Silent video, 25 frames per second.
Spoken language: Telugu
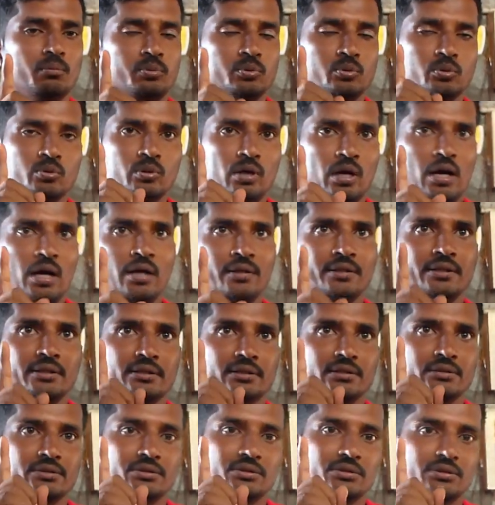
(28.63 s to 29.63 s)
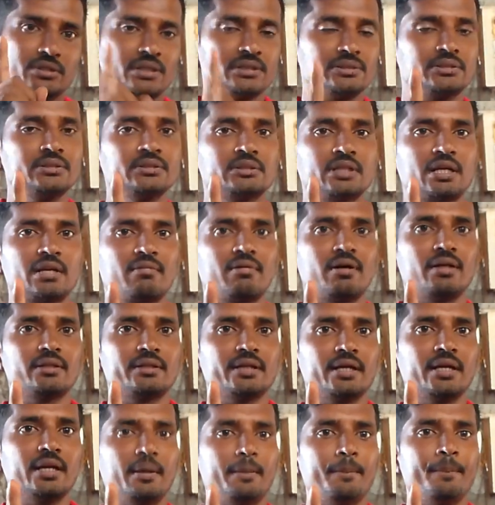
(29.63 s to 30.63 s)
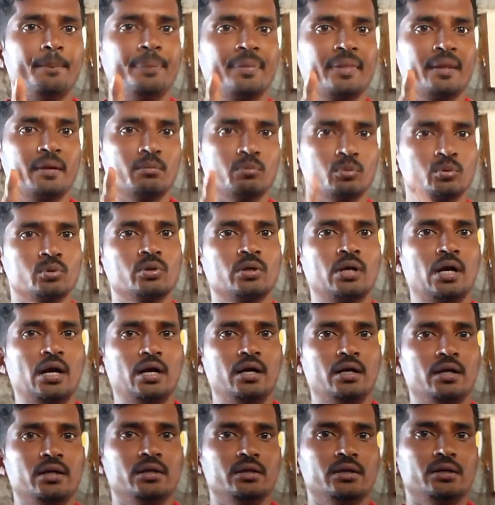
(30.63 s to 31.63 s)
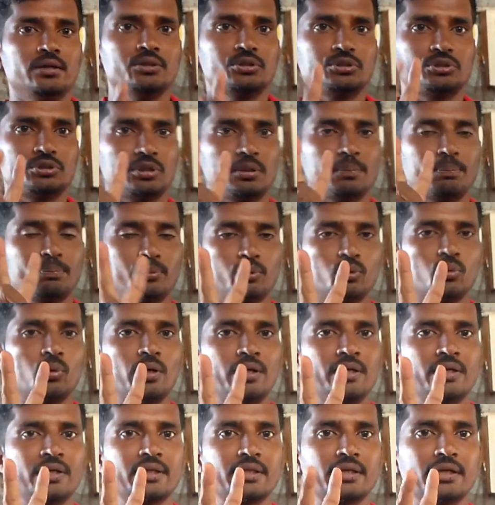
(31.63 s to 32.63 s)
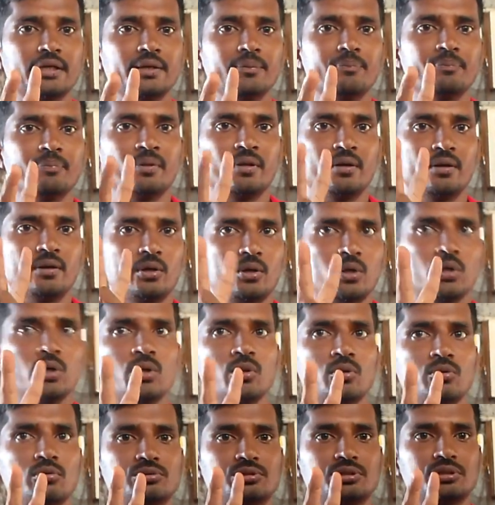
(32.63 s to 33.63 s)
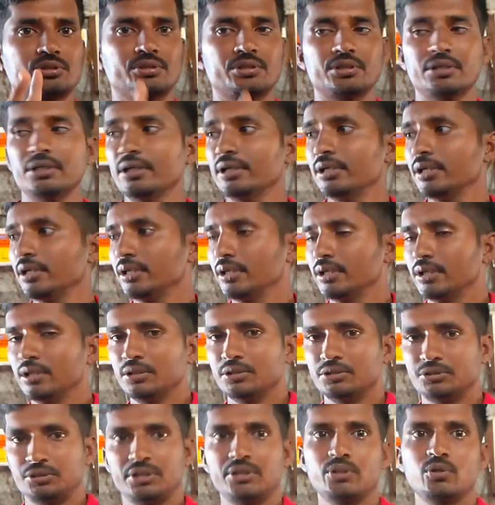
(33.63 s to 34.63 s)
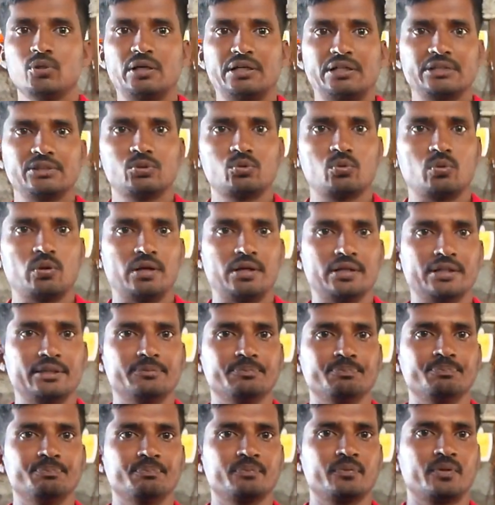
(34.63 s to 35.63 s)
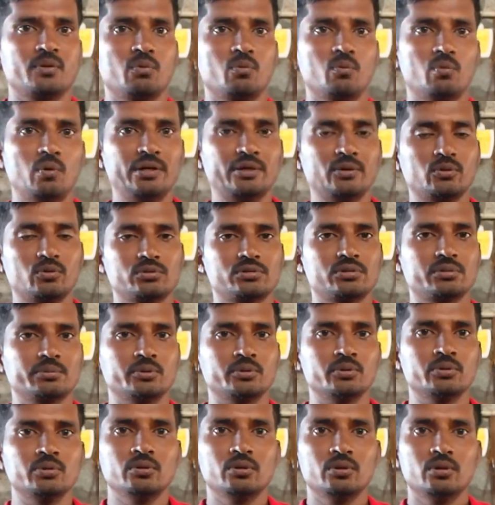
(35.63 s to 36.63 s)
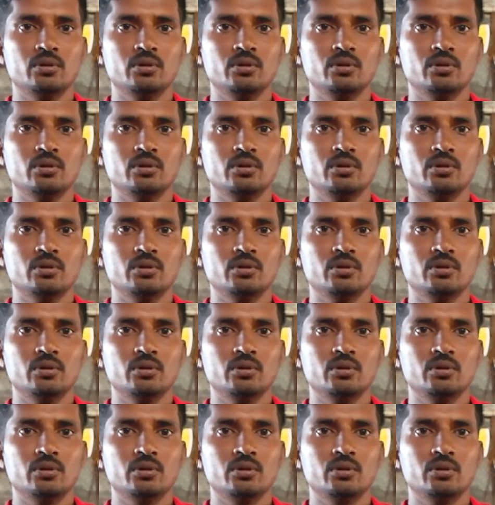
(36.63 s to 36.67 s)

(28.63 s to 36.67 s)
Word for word: పూ అది చేసిన తర్వాతే ముందుగా స్టెప్ టూ అనేది రెండోది వచ్చేసి షెడ్ కట్టించుకోవాలి వాటి కోసము